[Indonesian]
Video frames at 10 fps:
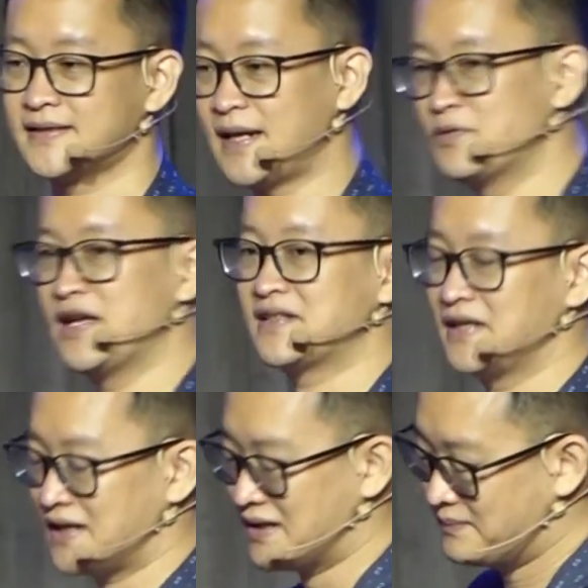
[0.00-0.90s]
Saya punya
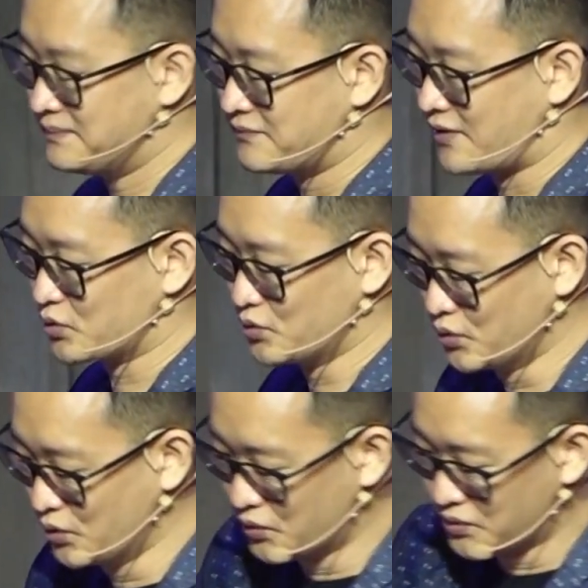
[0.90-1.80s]
cerita, waktu
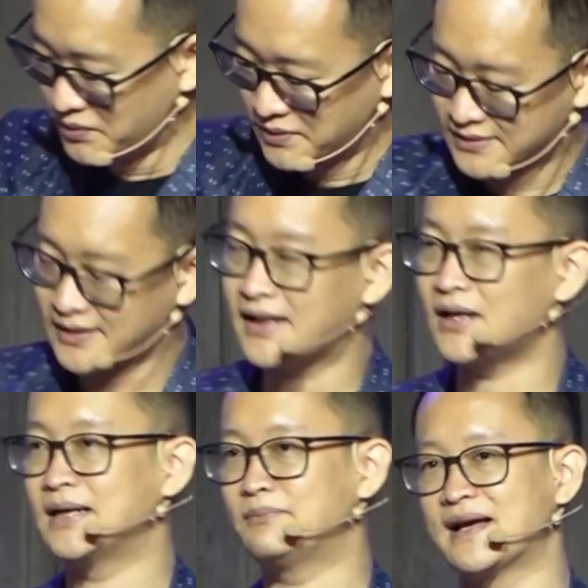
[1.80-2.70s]
dulu
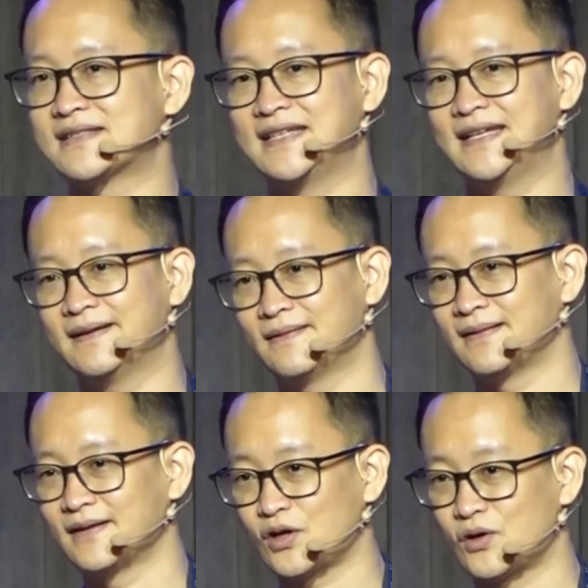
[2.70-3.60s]
saya masih
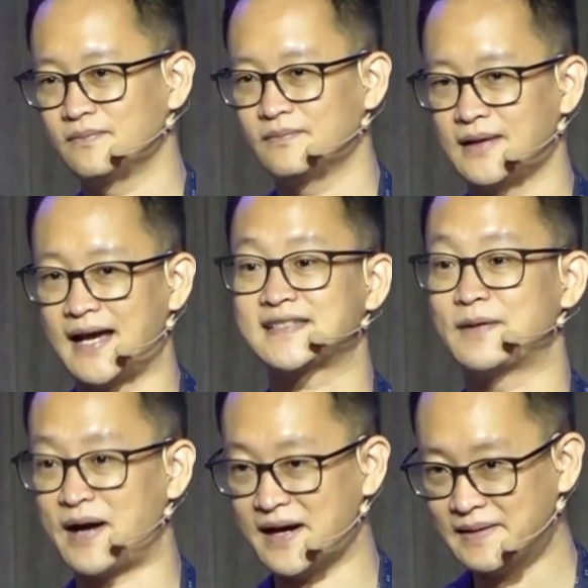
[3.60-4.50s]

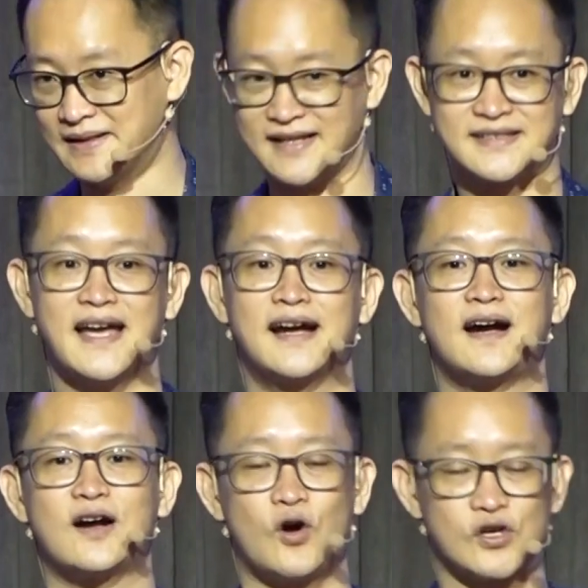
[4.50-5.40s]
SMA dan saya
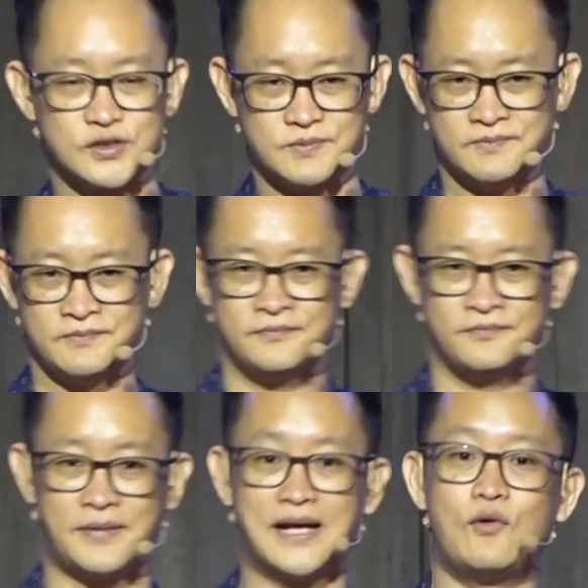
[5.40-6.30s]
ngekos.
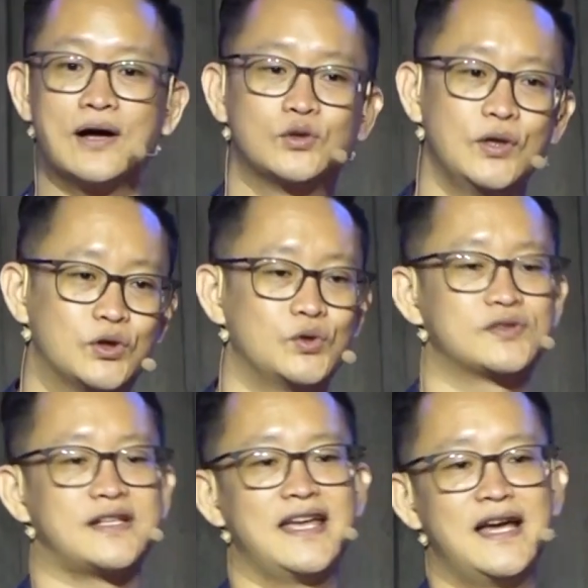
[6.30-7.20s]
Pada waktu
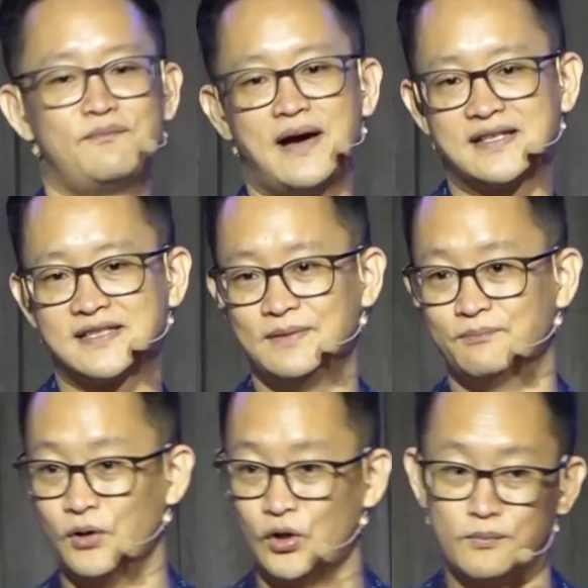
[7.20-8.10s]
itu saya
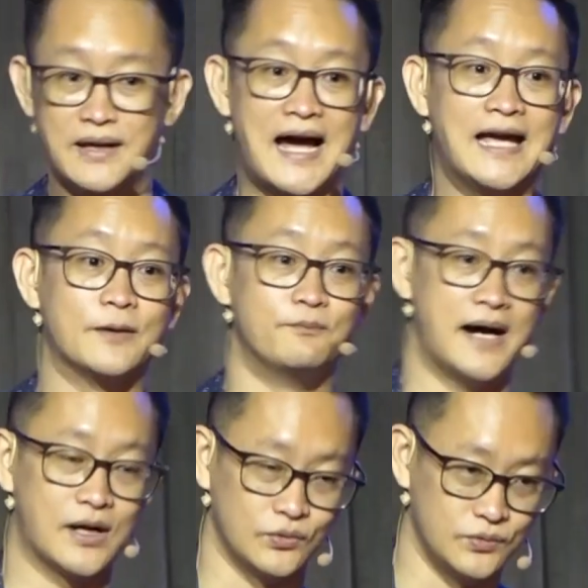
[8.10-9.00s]
masih belum lahir
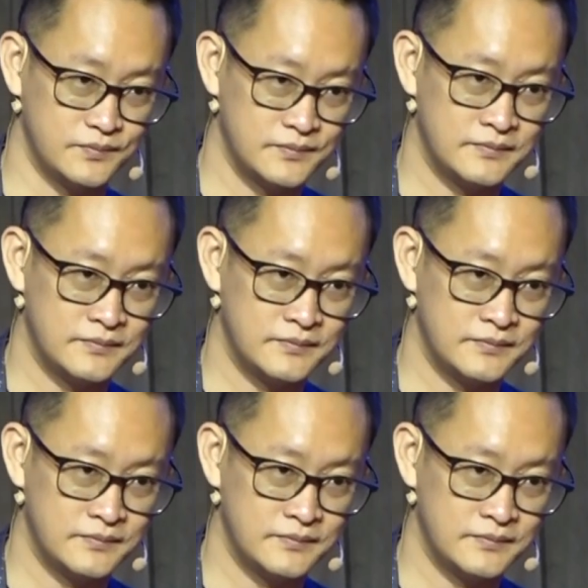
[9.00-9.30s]
baru.